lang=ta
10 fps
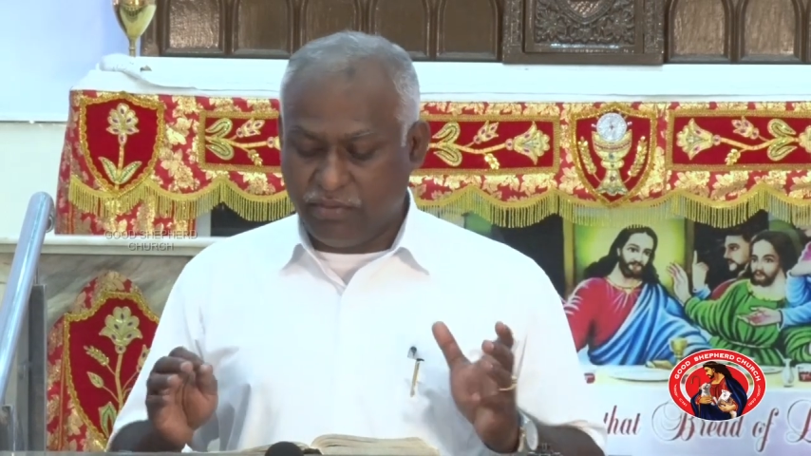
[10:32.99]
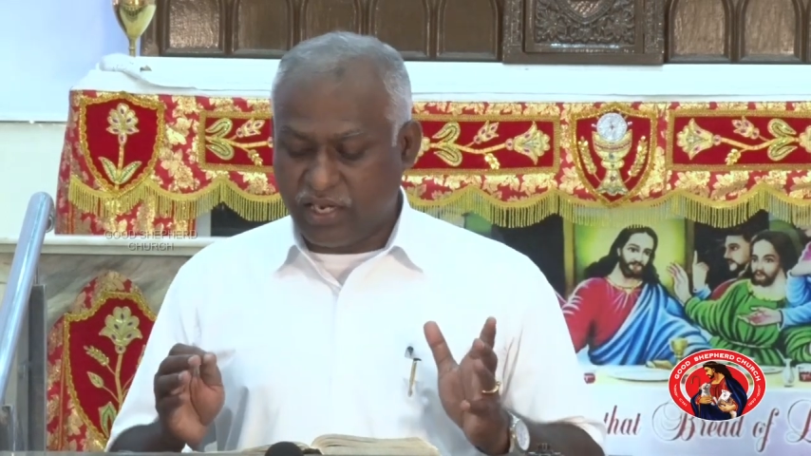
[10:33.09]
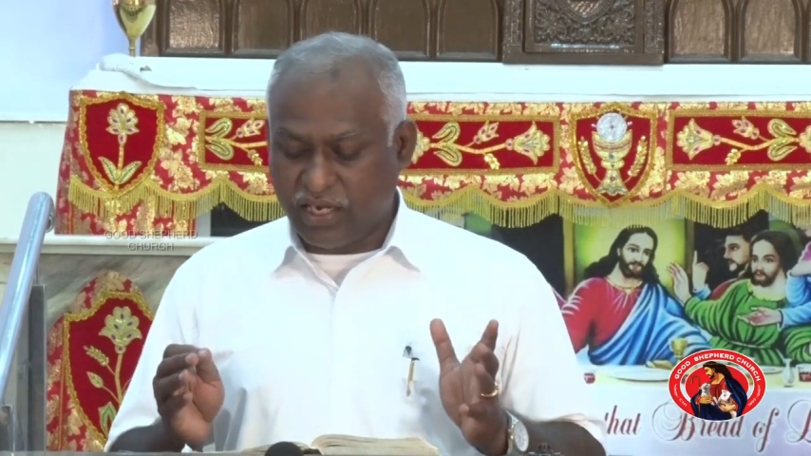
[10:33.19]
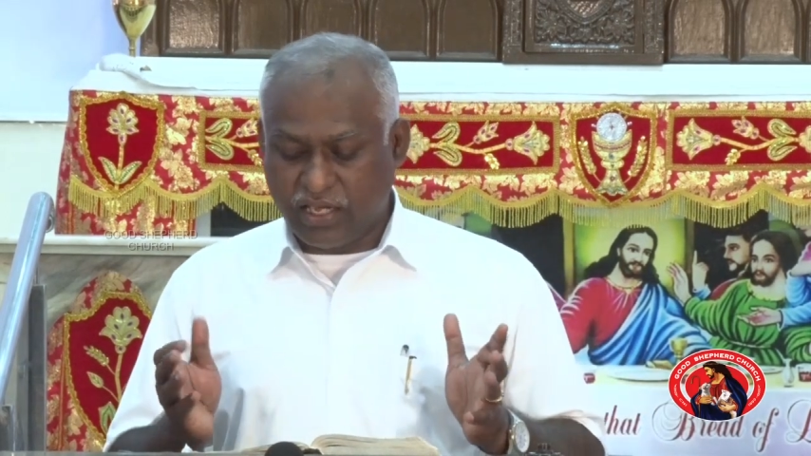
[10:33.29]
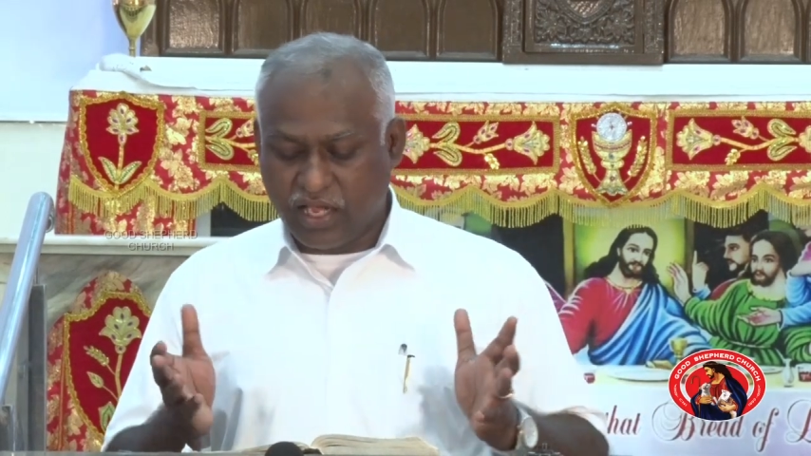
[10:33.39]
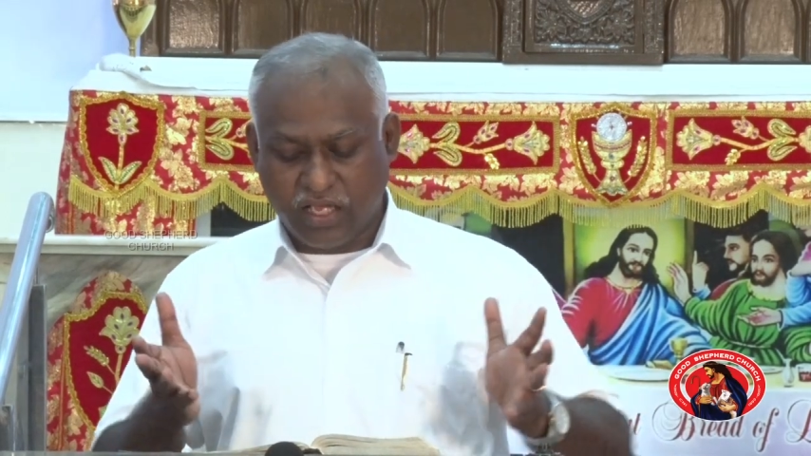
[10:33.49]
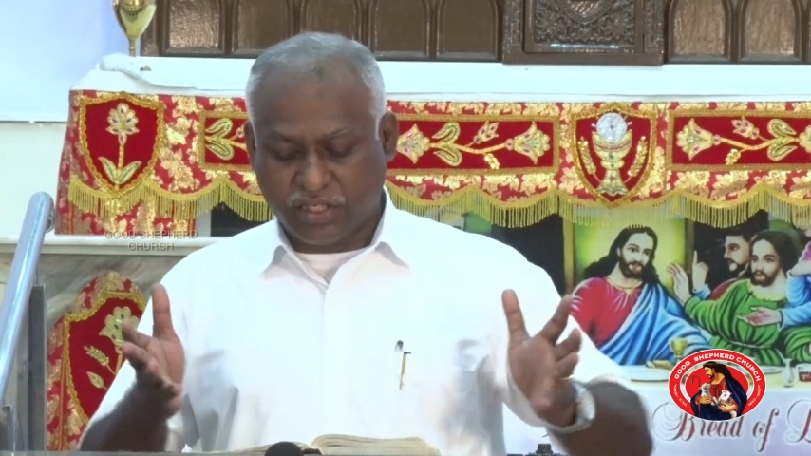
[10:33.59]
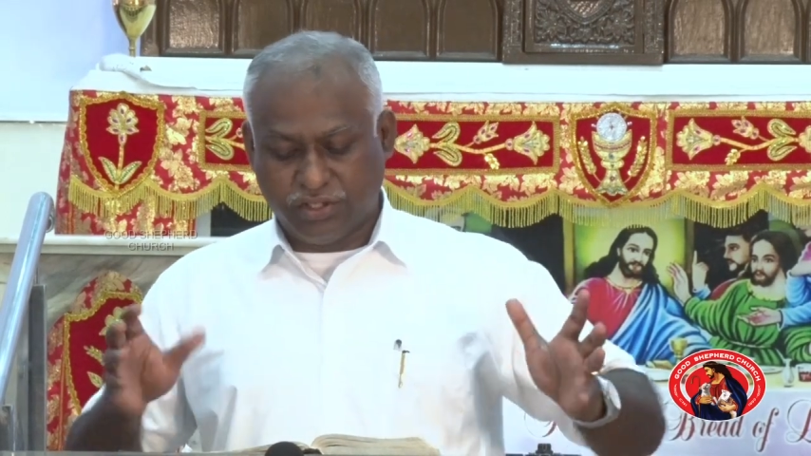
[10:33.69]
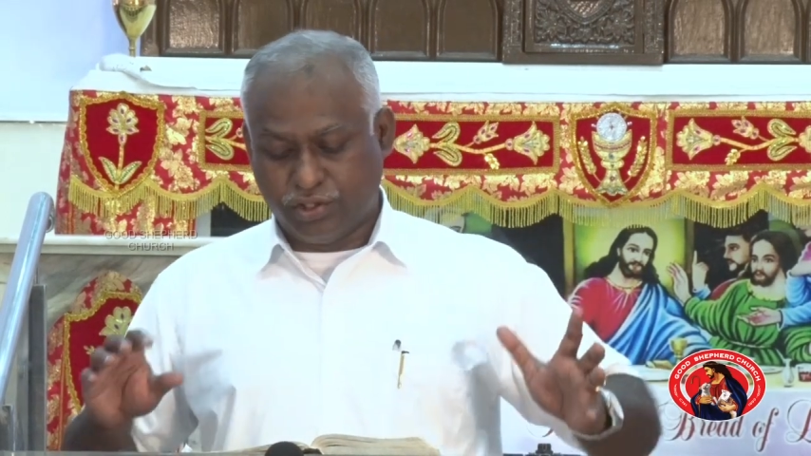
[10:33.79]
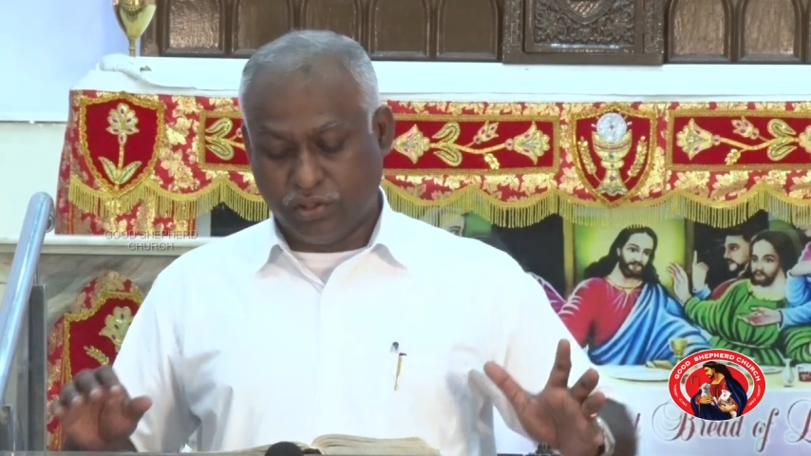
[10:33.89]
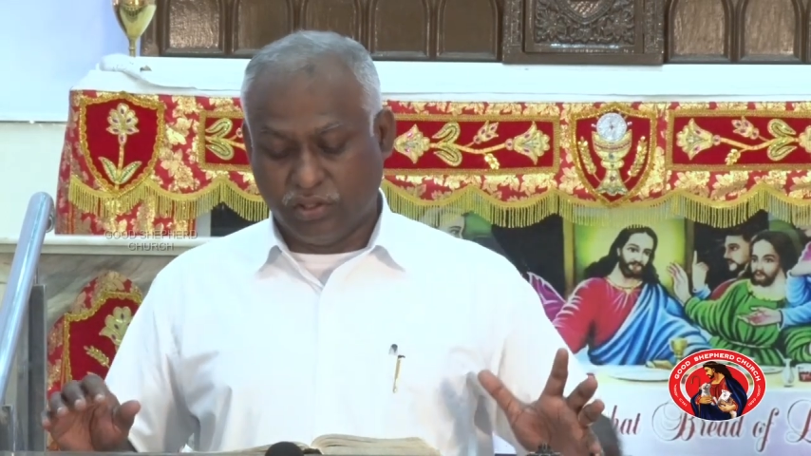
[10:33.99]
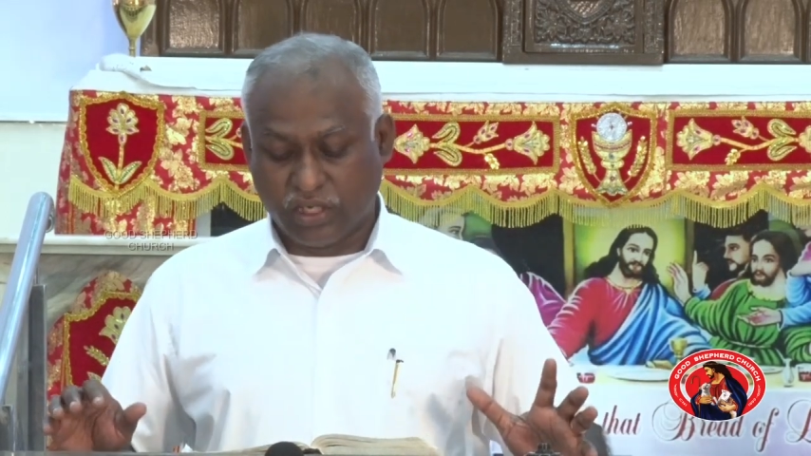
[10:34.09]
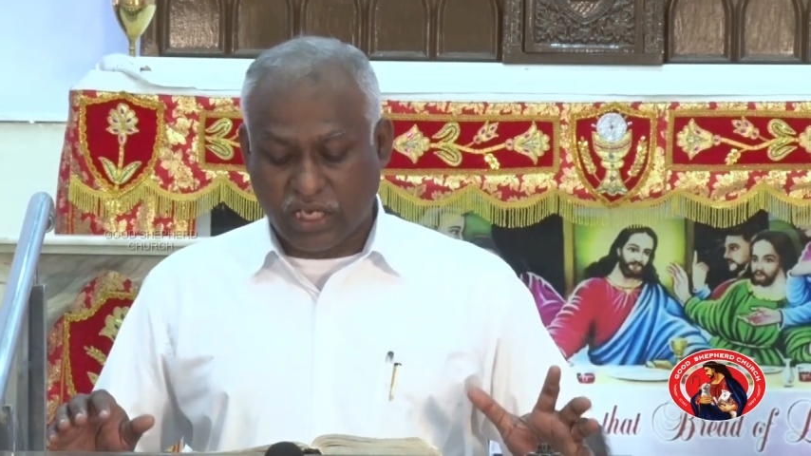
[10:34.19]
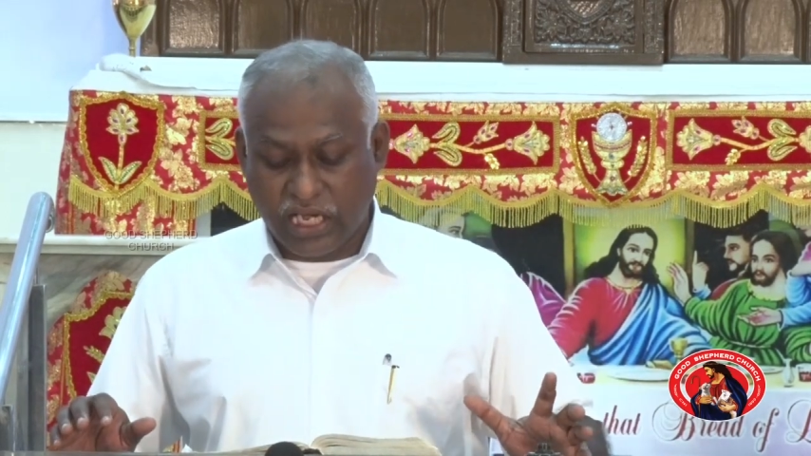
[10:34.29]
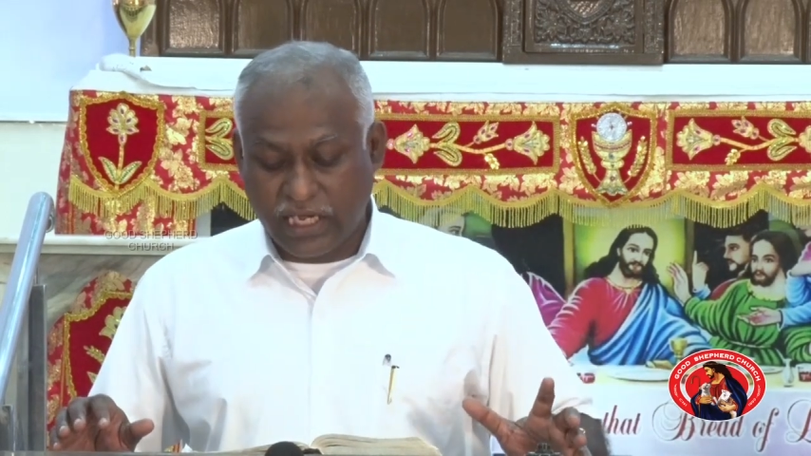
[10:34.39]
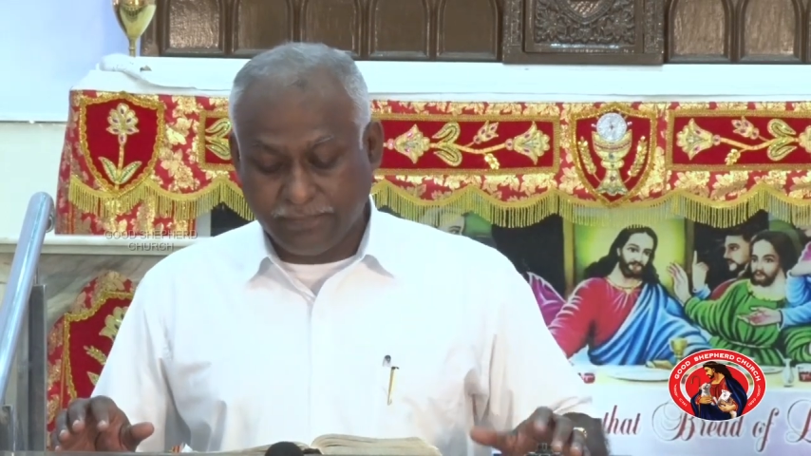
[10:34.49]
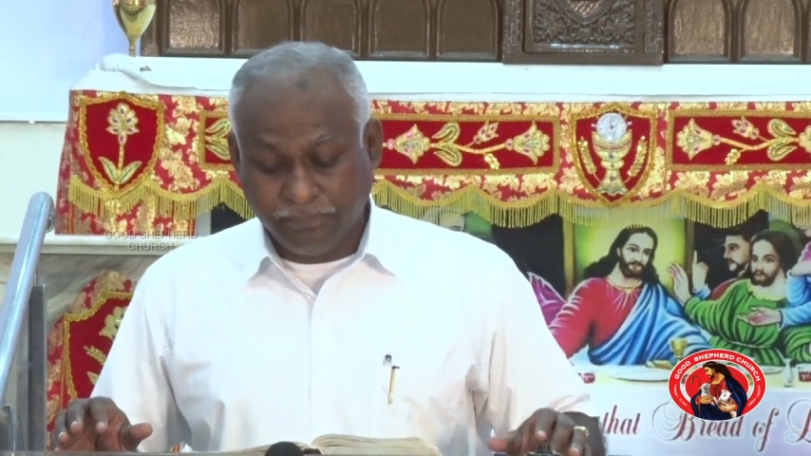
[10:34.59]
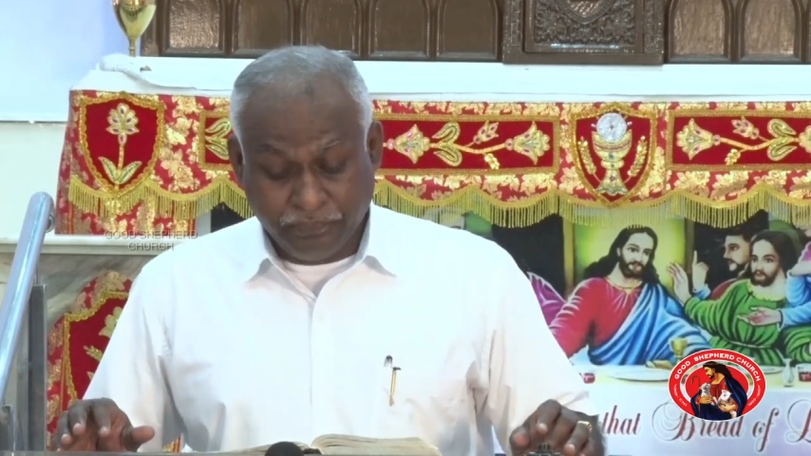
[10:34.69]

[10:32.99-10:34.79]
அவர் அழகாக சொல்லுகிறார்